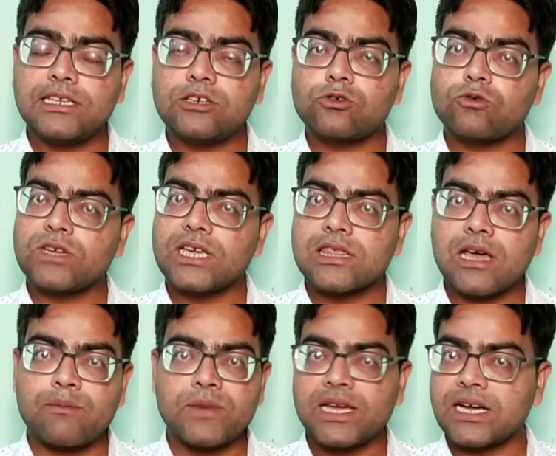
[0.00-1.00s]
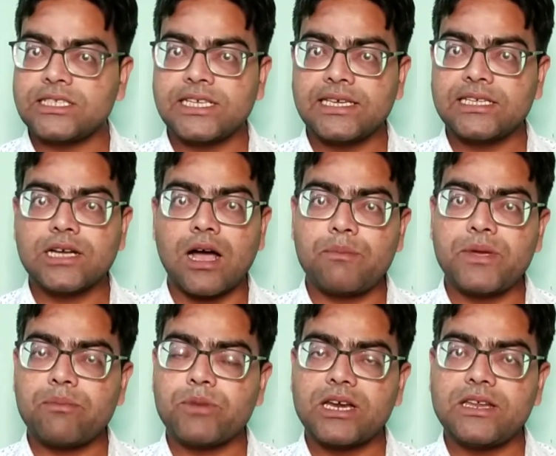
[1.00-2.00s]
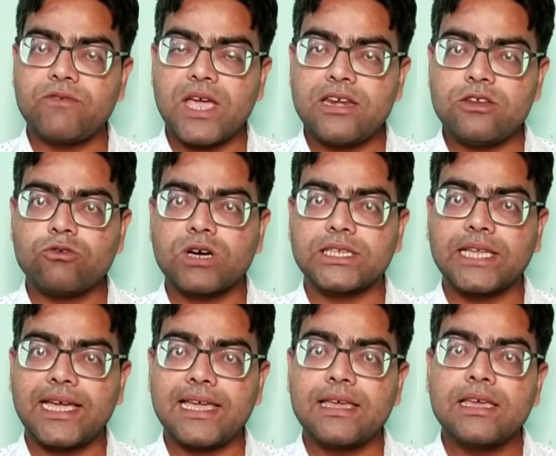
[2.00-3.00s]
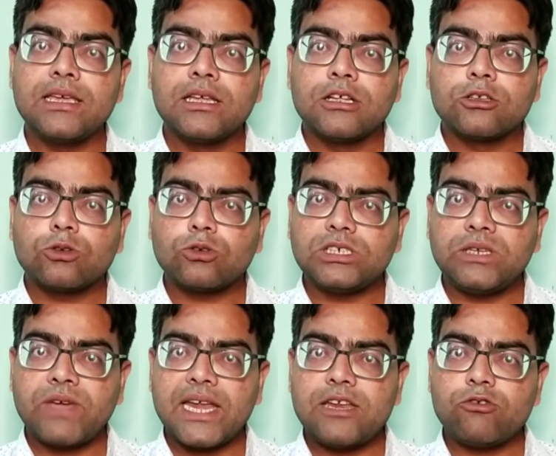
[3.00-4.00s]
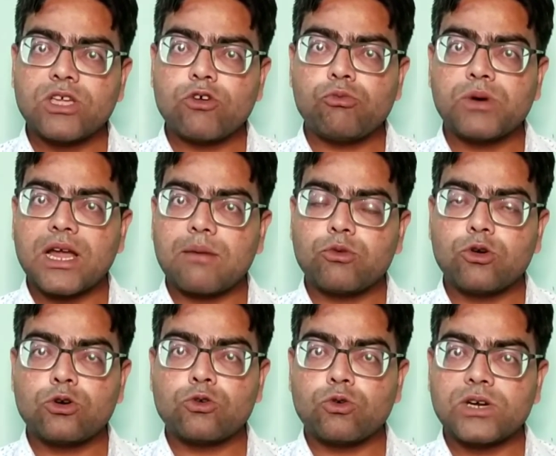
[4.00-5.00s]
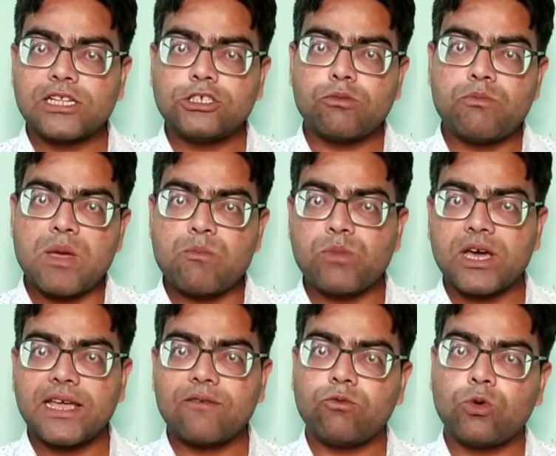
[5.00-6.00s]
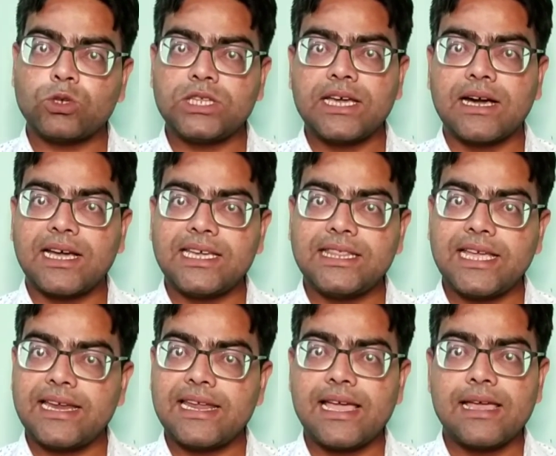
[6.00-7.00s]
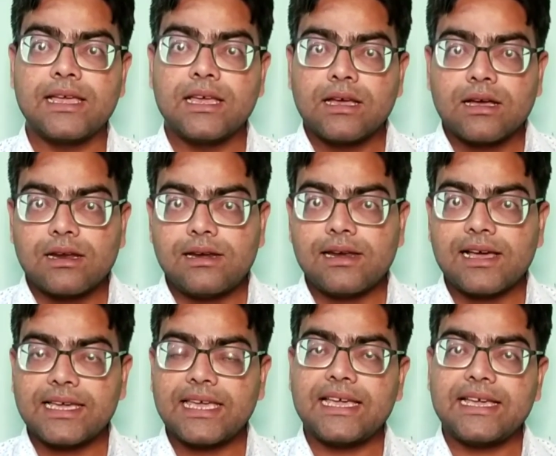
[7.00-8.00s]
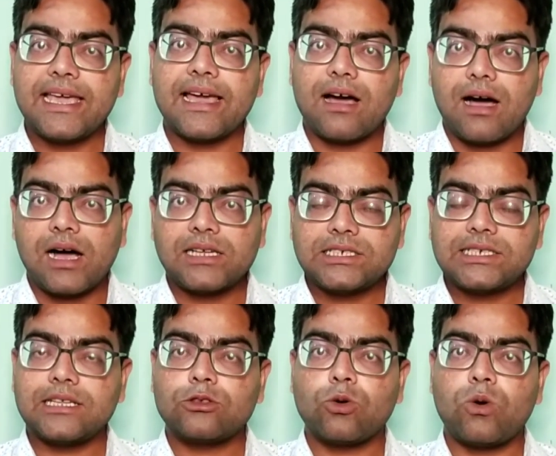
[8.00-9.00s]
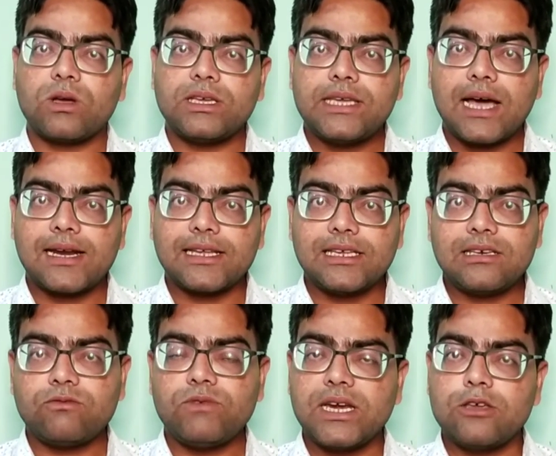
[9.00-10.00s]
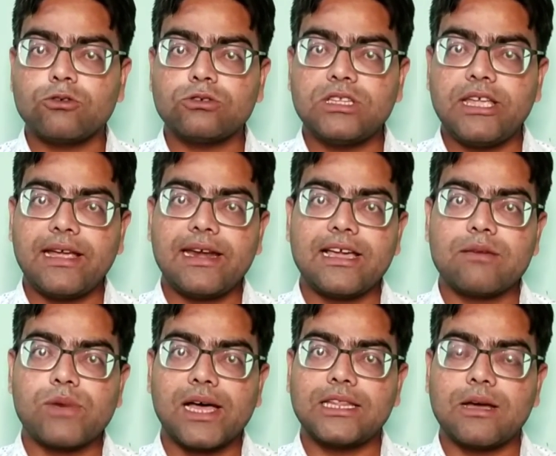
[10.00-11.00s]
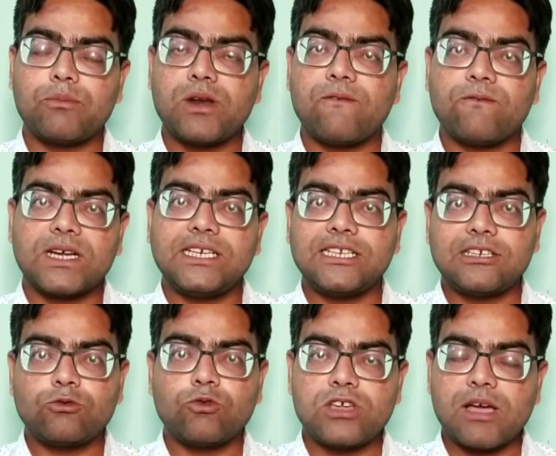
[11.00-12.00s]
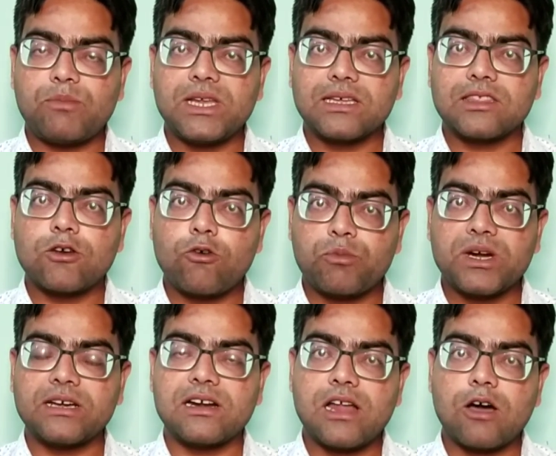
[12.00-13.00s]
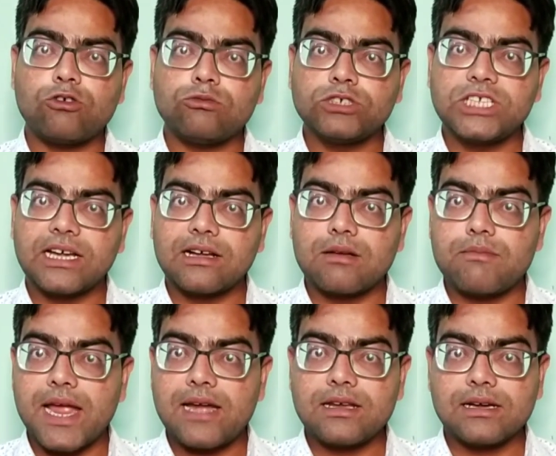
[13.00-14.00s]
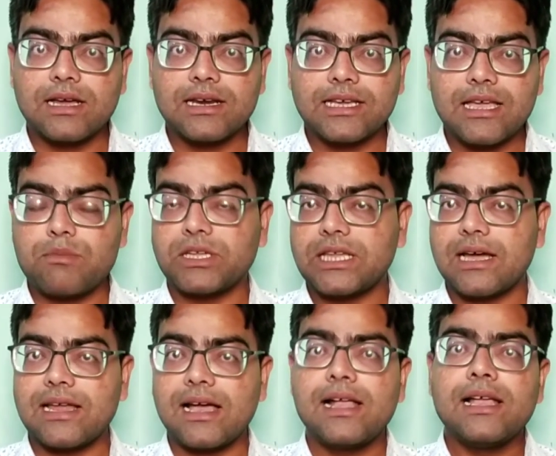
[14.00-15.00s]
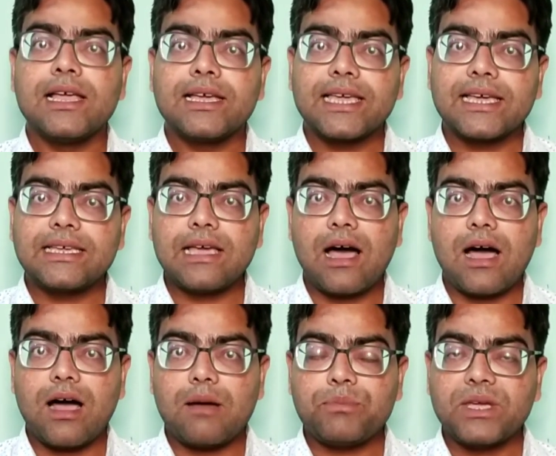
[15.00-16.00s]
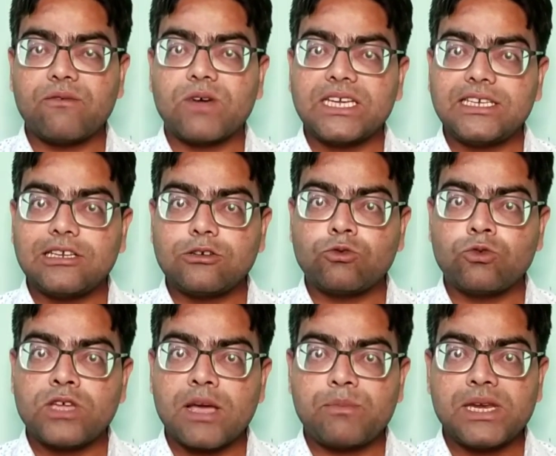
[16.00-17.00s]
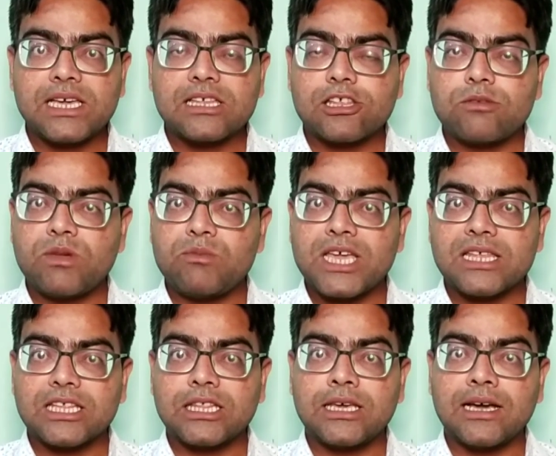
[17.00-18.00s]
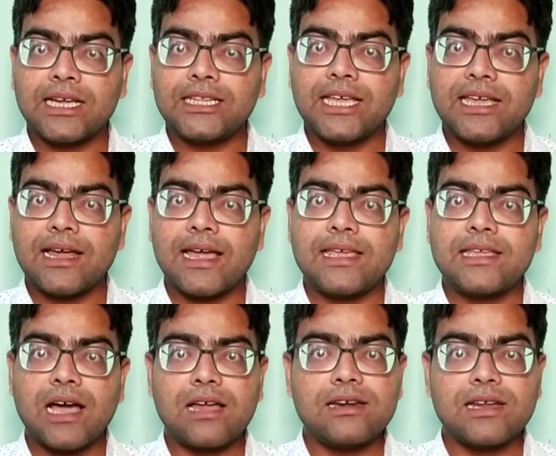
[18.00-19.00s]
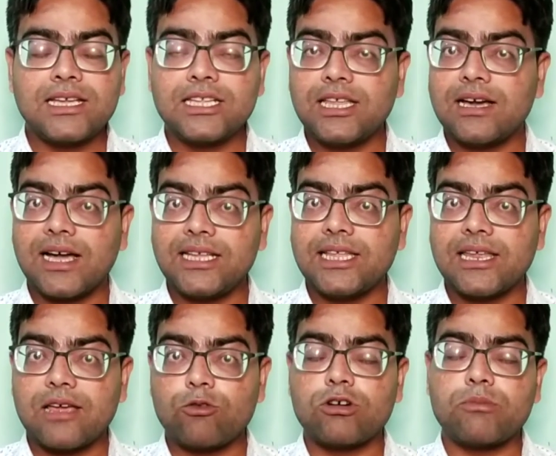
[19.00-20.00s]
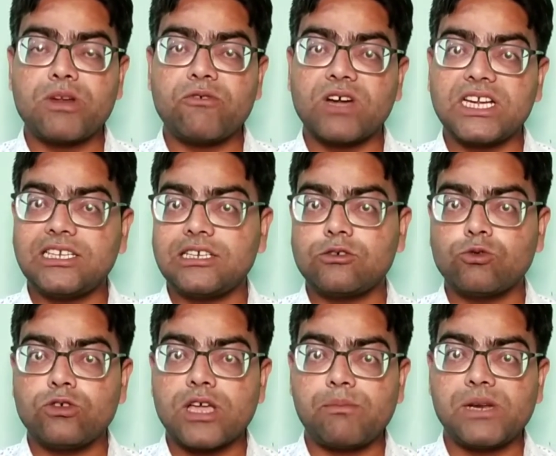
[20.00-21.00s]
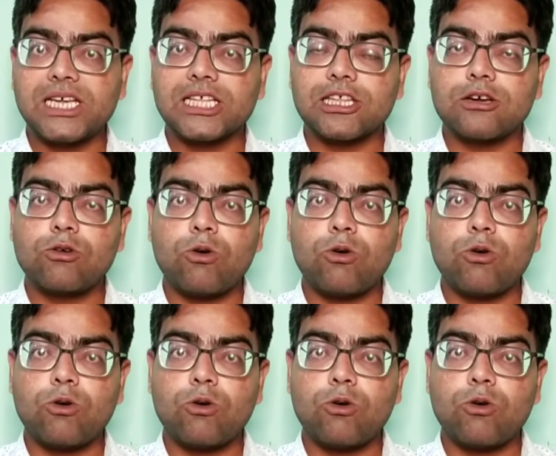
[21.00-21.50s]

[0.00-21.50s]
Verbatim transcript: लिस्ट उनके सामने आ जाएगी जहाँ पे आपका रिवेन्यू आता है तो रिवेन्यू के ऊपर आपको टोटल जो मेंबर है वो दिखाई देने लगेंगे आज से तो यार इस वीडियो को देखने के बाद अपना वाई स्टूडियो एप्लीकेशन ओपन करना और मुझे कमेंट करके बताना कि क्या आपके वाई स्टूडियो एप्लीकेशन में भी ऐसा दिखाई दे रहा है या नहीं दिखाई दे रहा है और अपने वाई स्टूडियो एप्लीकेशन